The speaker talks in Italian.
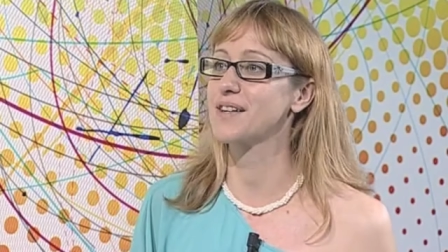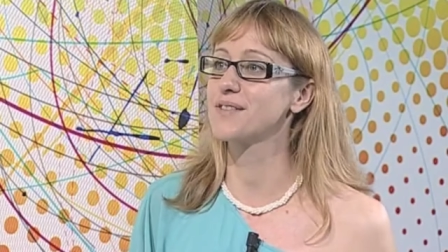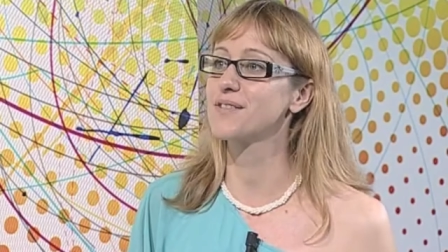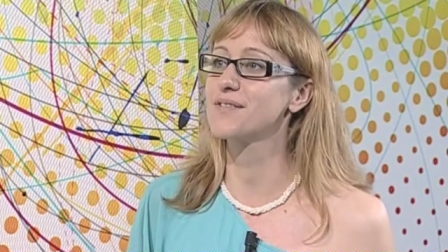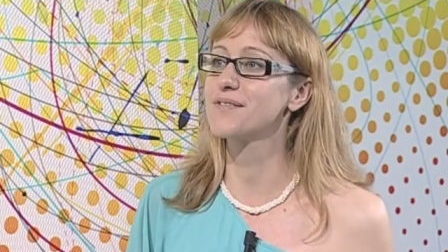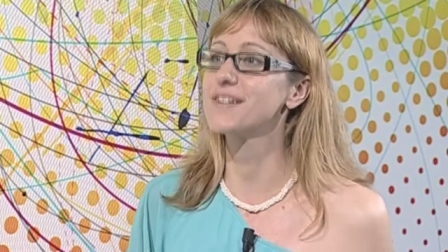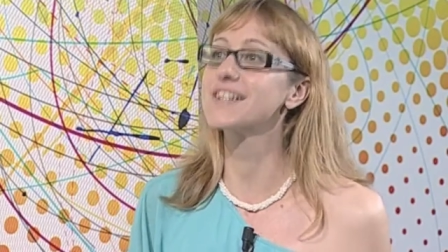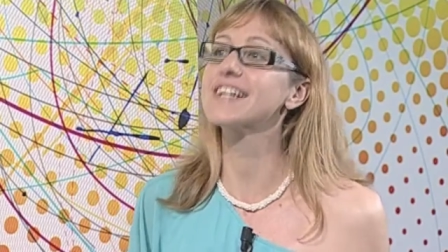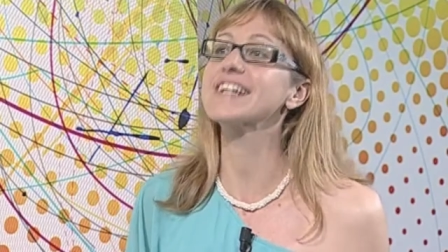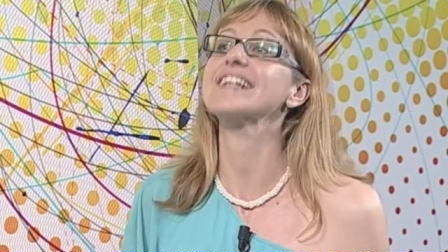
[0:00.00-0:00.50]

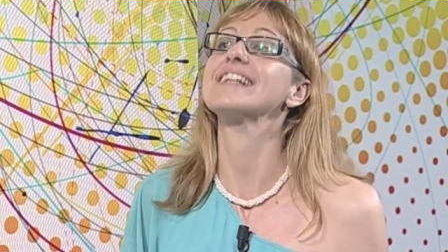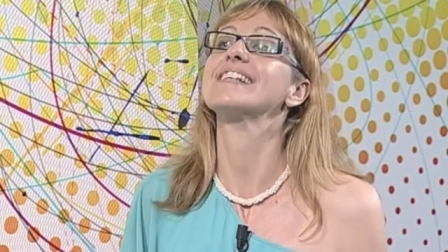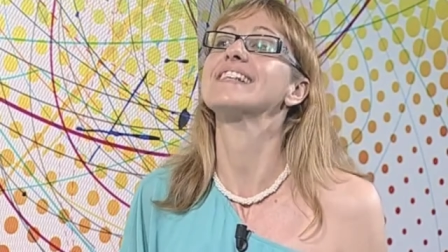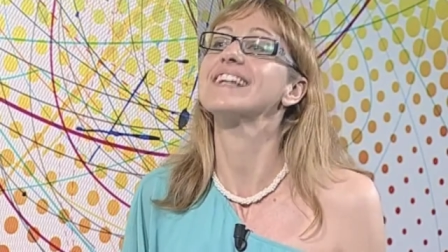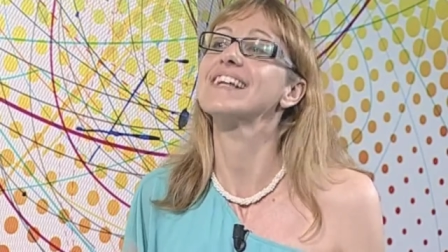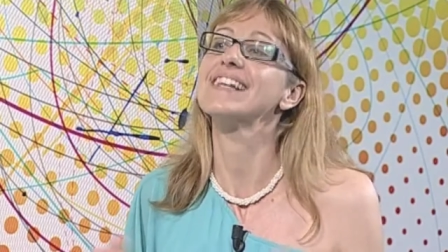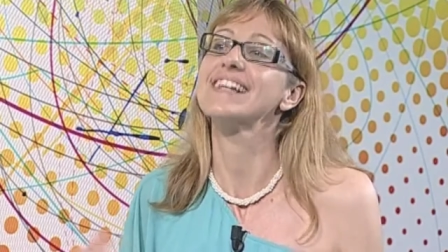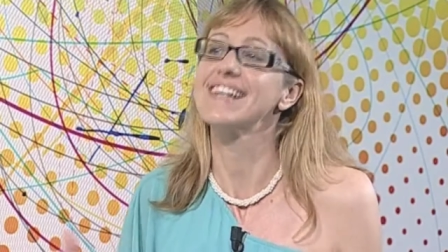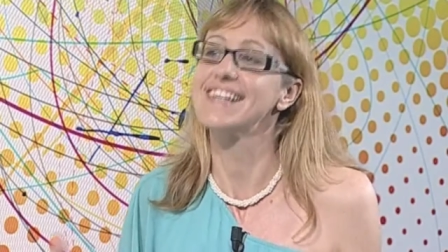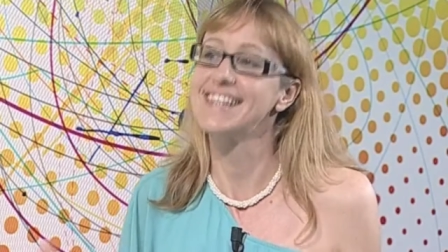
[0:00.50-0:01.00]
Dove
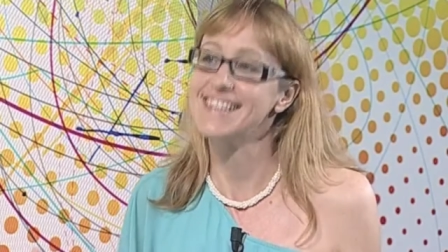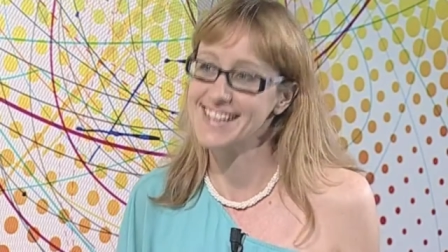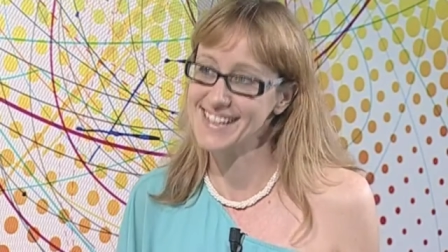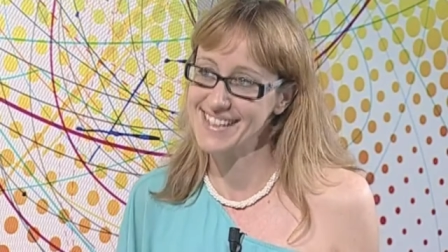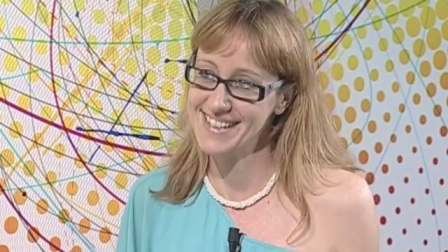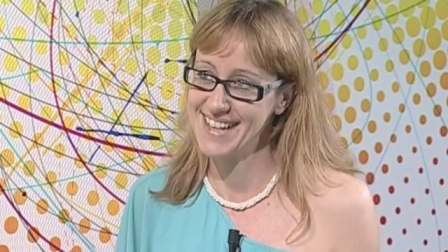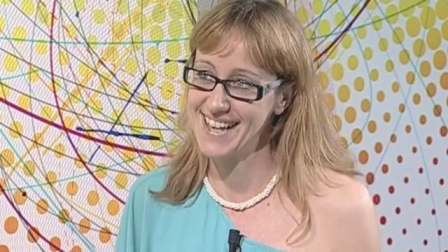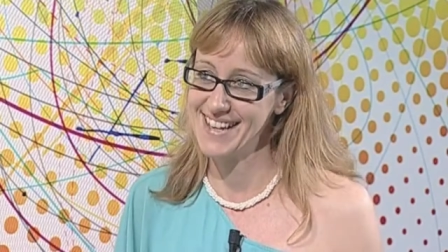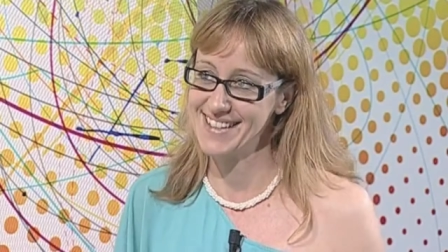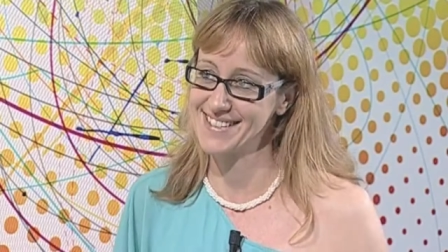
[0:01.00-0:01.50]
ritenete
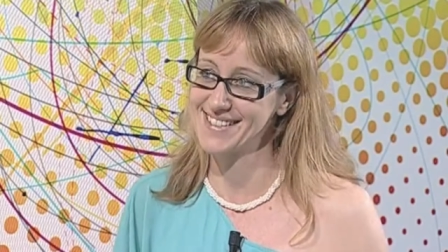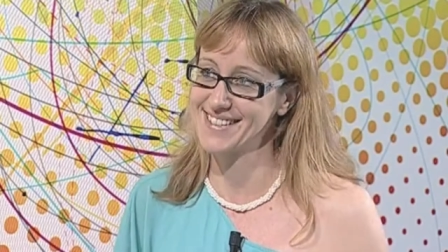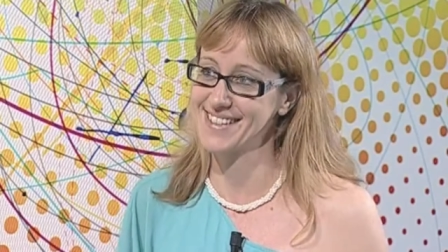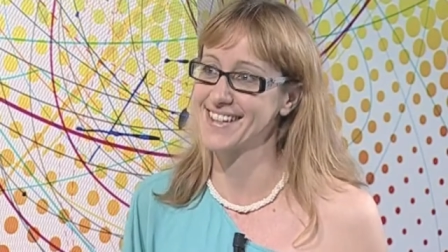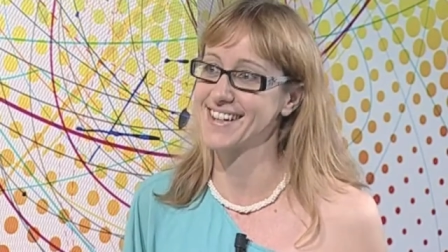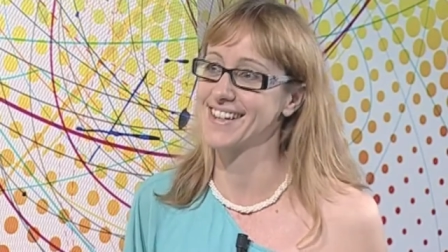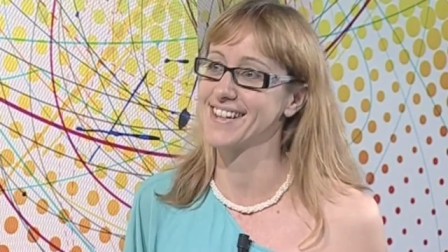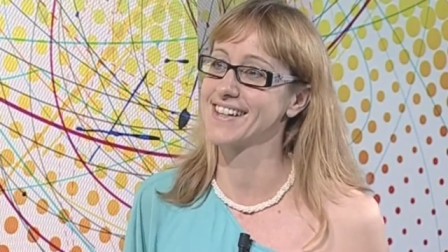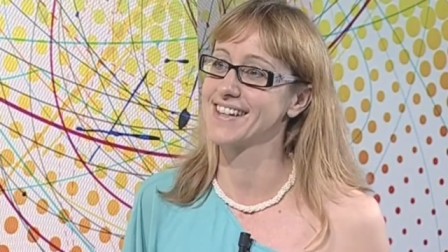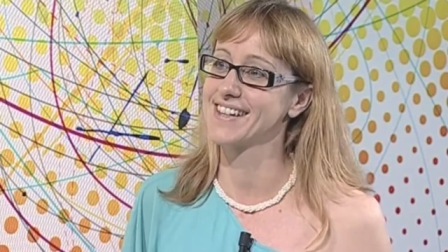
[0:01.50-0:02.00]
di essere?